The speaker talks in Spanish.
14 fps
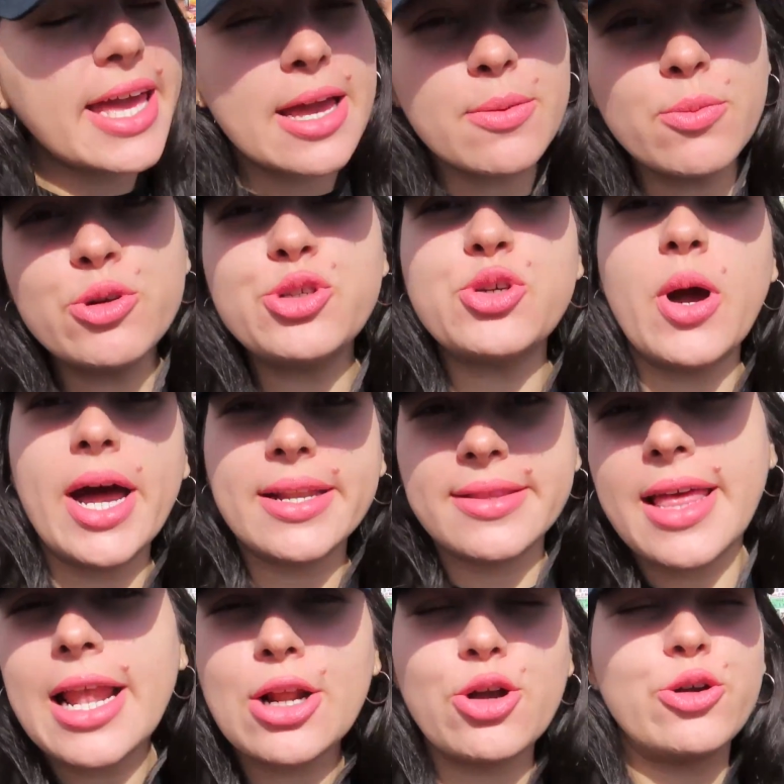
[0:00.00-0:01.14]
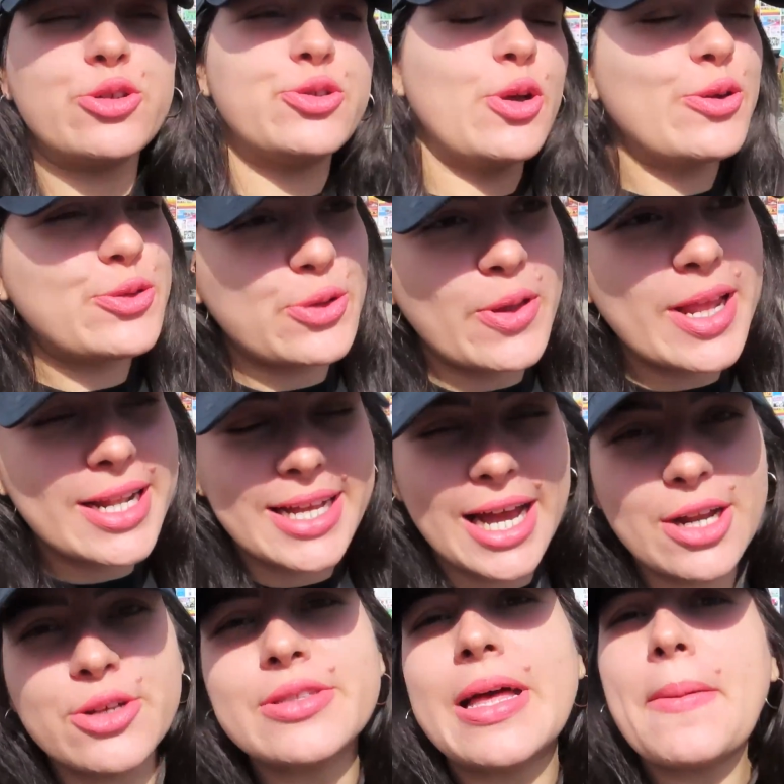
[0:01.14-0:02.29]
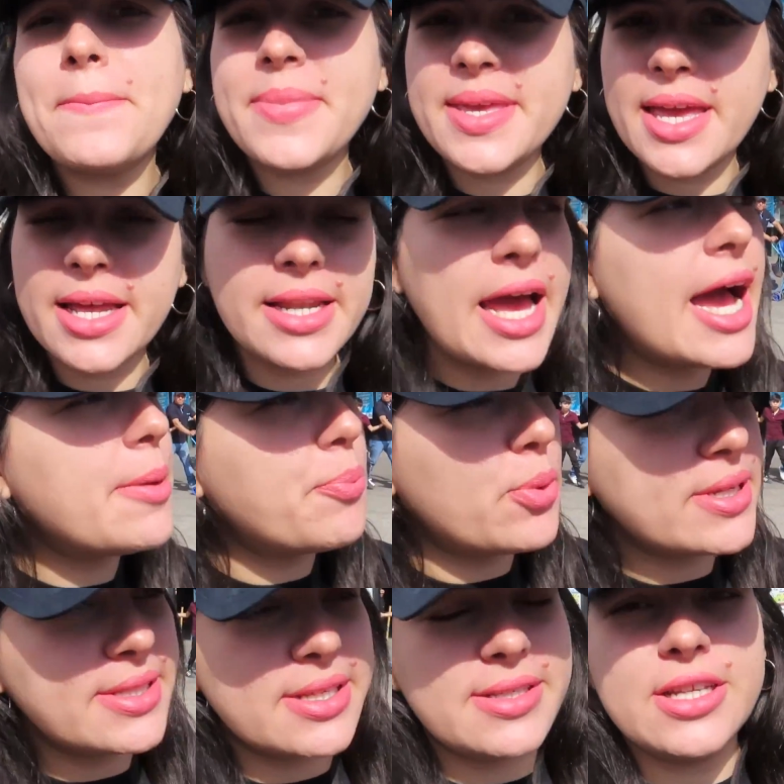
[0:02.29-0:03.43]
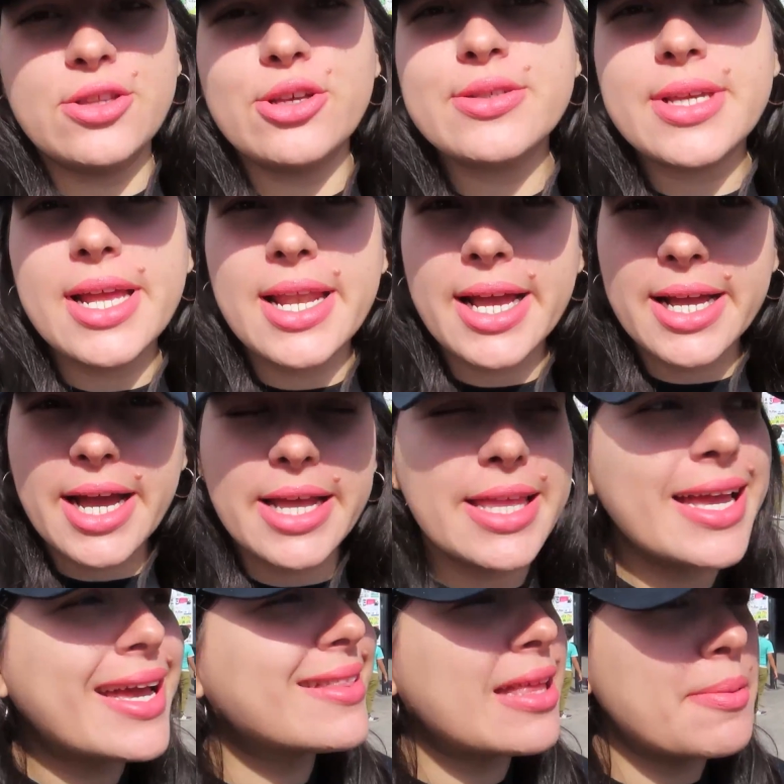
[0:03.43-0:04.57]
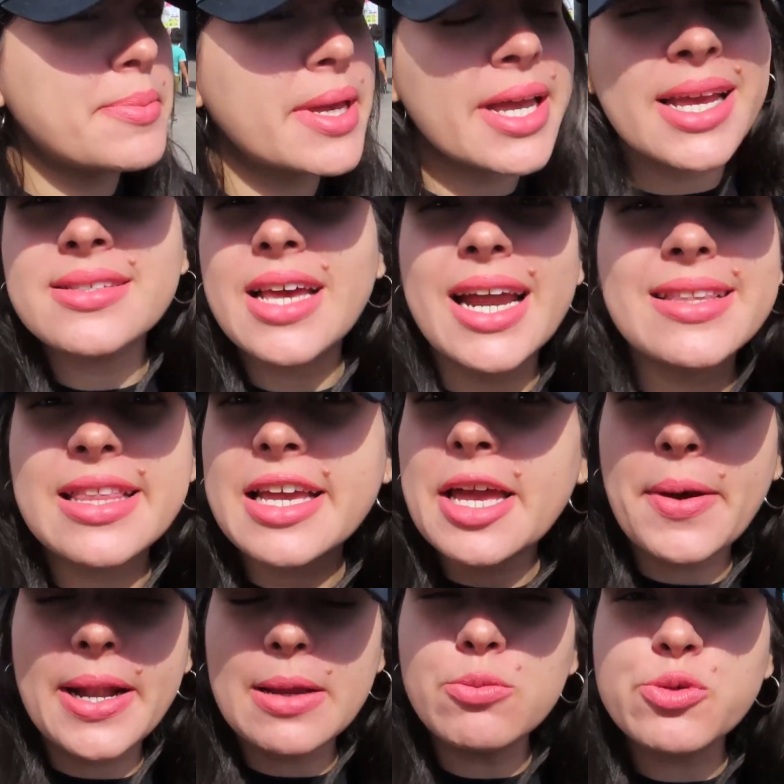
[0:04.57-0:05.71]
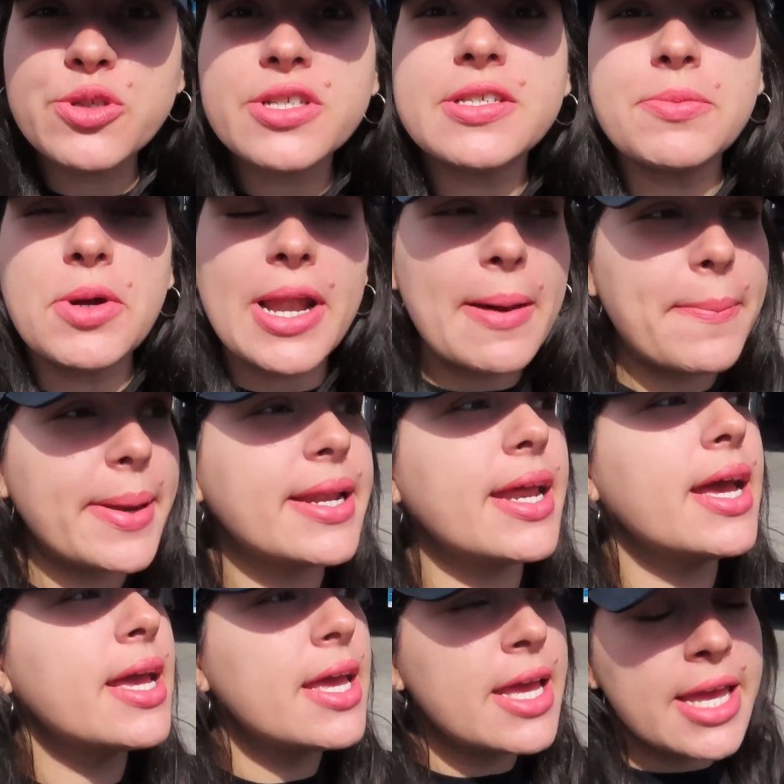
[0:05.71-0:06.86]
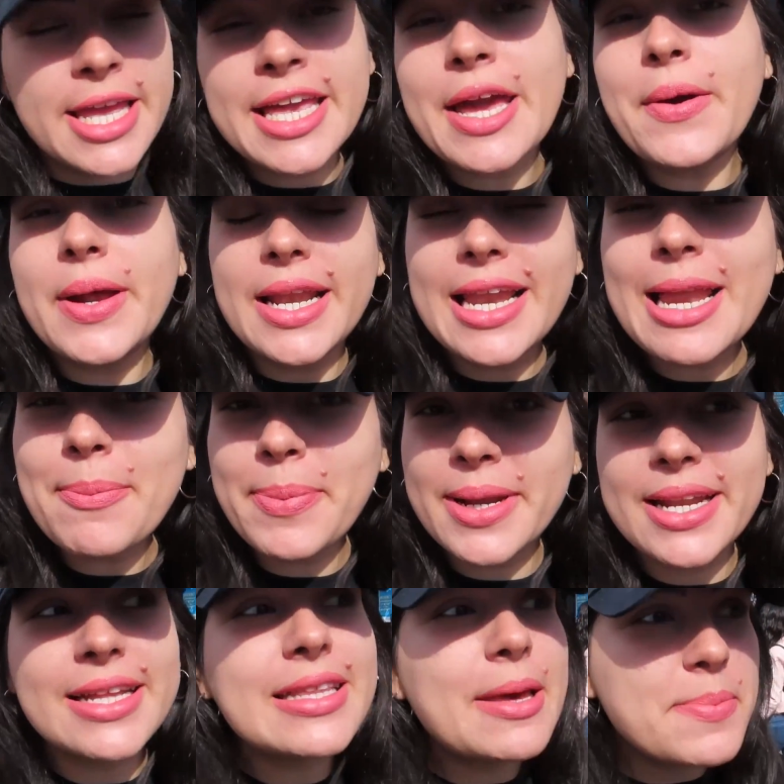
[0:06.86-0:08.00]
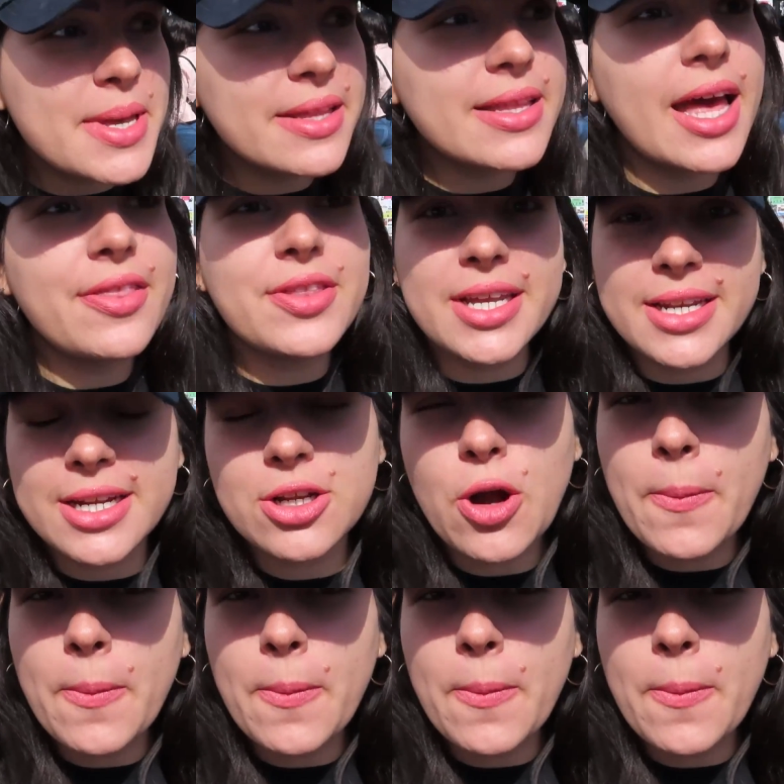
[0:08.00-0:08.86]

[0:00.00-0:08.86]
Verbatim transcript: que hay mucho arte del costoso, del caro, también hay puestecitos en la calle que también es arte que vale muchísimo la pena y que vale la pena también adquirir,